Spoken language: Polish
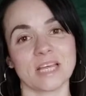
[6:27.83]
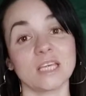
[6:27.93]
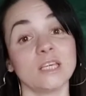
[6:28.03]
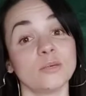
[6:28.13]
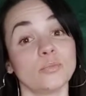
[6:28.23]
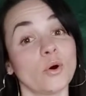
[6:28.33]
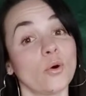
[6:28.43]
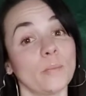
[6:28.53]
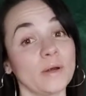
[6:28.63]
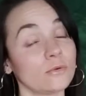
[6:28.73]
I
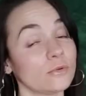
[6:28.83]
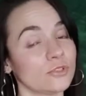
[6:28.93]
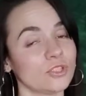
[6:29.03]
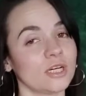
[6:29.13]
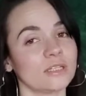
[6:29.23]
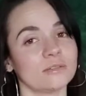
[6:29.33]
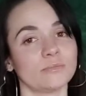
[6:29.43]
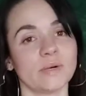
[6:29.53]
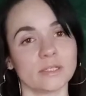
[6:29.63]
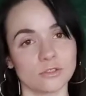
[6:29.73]
po paru godzinach,
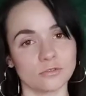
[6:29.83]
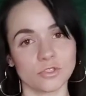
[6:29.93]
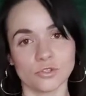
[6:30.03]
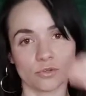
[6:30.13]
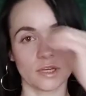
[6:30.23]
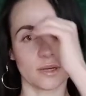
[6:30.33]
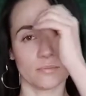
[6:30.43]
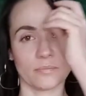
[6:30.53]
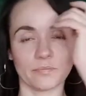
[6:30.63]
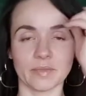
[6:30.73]
bardzo
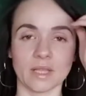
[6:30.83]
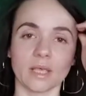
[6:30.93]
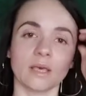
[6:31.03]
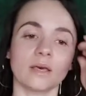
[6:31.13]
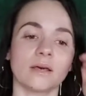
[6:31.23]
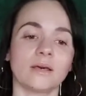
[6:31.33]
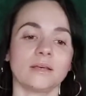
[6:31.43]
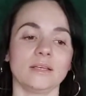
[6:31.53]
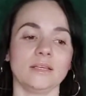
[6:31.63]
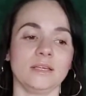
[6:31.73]
wieczorem, e,
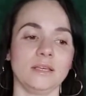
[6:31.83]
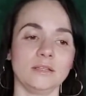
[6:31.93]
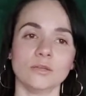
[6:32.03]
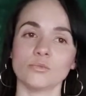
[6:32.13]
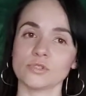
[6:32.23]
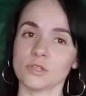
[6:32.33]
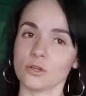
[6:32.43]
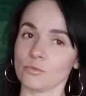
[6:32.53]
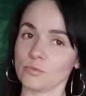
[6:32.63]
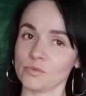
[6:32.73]
inny mój
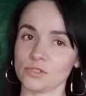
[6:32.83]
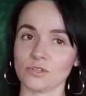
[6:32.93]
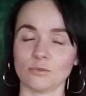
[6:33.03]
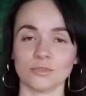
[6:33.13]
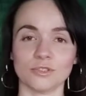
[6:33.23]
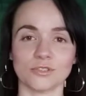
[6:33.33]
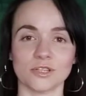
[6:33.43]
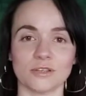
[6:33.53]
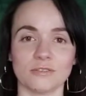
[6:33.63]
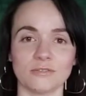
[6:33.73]
znajomy pisze do mnie,
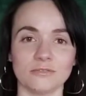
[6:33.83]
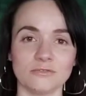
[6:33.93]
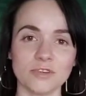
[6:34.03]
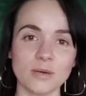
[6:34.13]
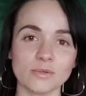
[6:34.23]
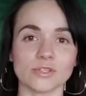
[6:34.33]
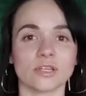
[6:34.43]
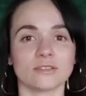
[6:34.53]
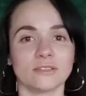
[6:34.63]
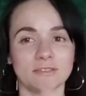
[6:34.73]
że wiemy,
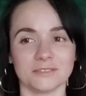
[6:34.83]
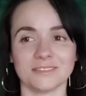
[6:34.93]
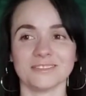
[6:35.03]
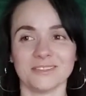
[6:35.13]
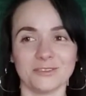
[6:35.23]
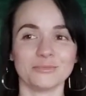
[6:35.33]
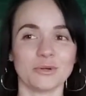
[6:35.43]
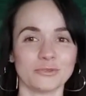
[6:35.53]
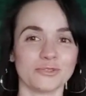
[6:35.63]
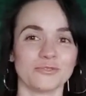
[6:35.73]
że on
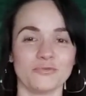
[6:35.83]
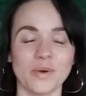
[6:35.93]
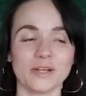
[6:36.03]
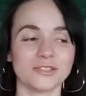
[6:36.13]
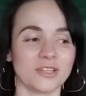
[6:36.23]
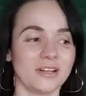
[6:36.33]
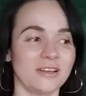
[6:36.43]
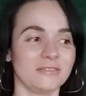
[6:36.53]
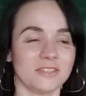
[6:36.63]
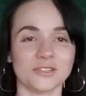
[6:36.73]
miał do ciebie wpaść,
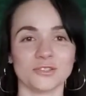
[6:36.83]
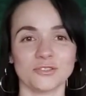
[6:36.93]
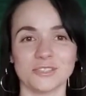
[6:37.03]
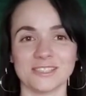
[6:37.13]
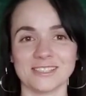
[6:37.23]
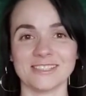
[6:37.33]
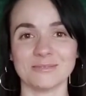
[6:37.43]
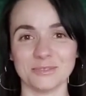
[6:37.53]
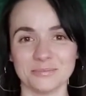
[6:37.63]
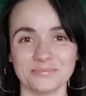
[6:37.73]
ale wiesz, on jest teraz z nami.